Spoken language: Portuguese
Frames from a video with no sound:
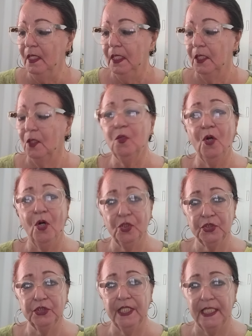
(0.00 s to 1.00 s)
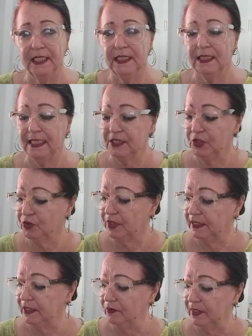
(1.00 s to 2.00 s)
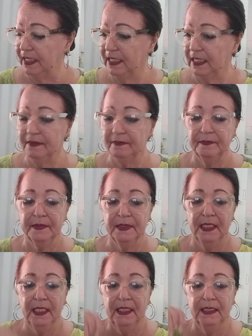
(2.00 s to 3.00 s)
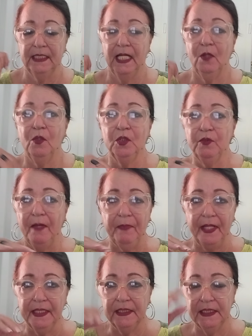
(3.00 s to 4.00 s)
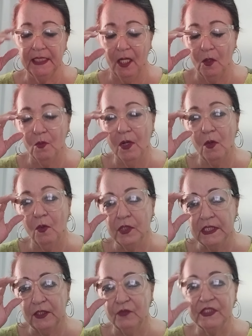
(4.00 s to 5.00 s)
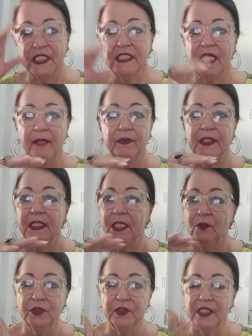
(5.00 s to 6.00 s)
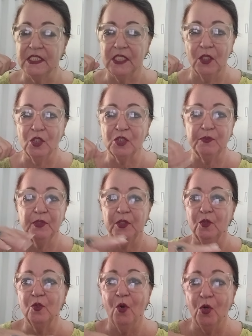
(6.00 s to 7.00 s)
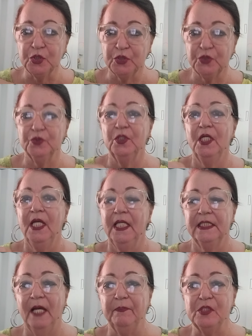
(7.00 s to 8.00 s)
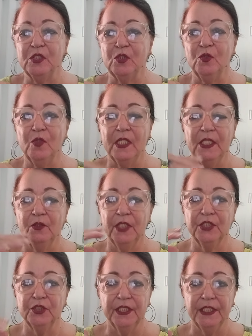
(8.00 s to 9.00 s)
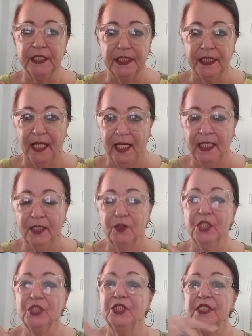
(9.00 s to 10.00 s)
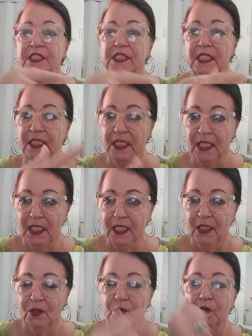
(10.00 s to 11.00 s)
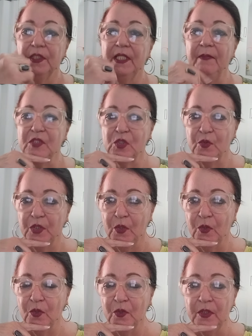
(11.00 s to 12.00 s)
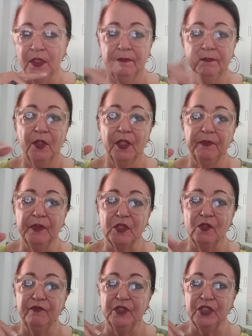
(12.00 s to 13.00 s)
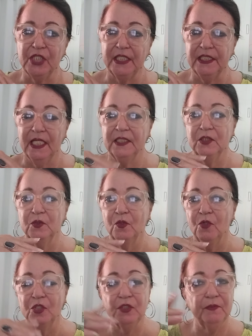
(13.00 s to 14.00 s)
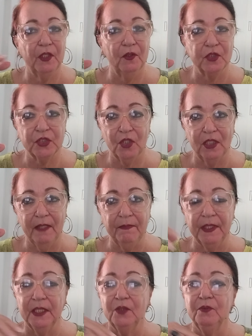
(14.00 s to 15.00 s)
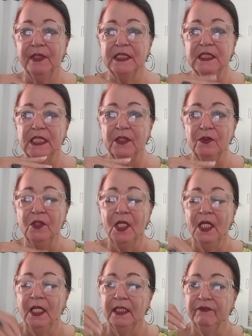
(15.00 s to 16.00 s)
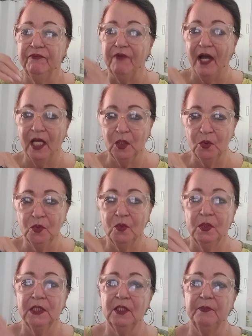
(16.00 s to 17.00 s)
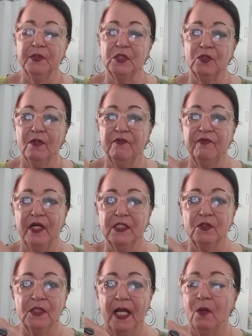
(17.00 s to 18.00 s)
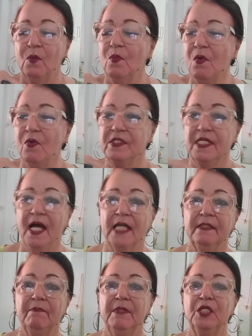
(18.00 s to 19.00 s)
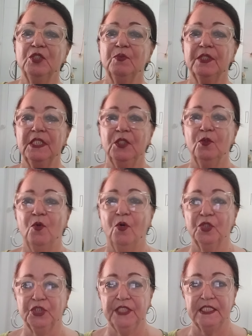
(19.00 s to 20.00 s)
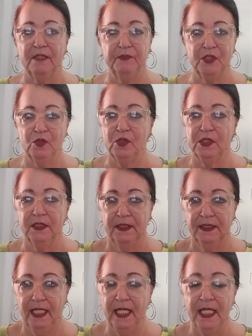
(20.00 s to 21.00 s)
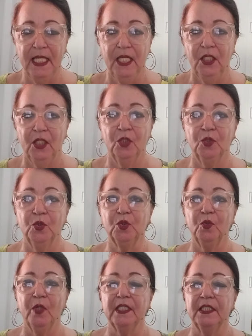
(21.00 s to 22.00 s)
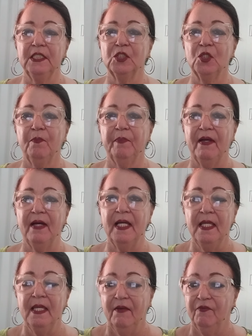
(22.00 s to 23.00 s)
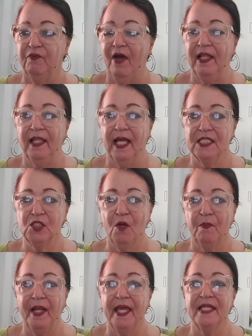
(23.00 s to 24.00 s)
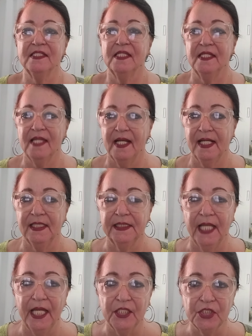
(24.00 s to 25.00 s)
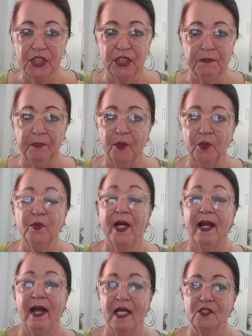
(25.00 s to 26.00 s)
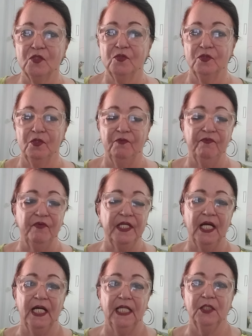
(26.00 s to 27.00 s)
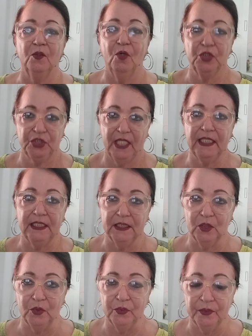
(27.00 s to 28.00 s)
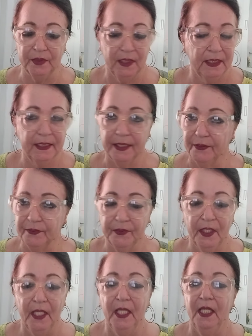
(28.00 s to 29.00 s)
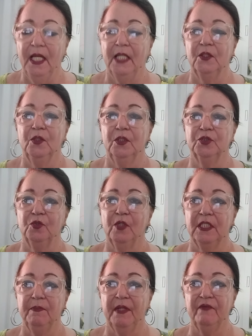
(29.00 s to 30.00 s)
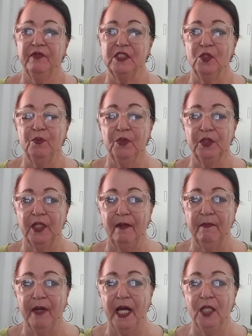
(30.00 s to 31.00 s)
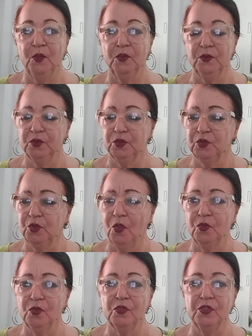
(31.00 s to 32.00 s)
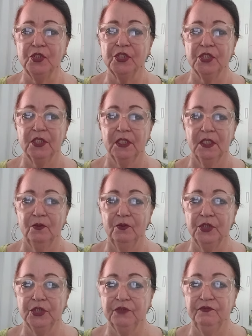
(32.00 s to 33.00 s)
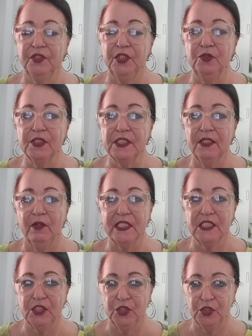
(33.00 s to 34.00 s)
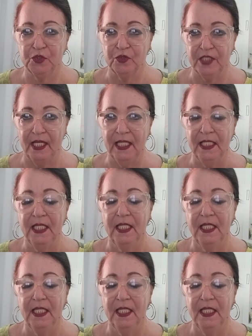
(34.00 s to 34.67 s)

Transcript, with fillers: Eu gosto dela, assisto o canal dela, tá? Quando é para criticar alguma coisa, então vocês sabem que eu não tenho esse negócio porque eu gosto da pessoa, eu deixo de criticar, eu deixo de dizer no que a pessoa errou, embora a pessoa fique chateada, eu não gosto, eu só lamento, mas eu falo quando a pessoa faz alguma coisa errada, mesmo que eu goste dessa pessoa, tá? Eu não estou aqui só para falar, só para resenhar canais que por um acaso eu venha a não gostar tanto. Não. Estou aqui para fazer o meu trabalho com todos os os vídeos que eu assisto, tá?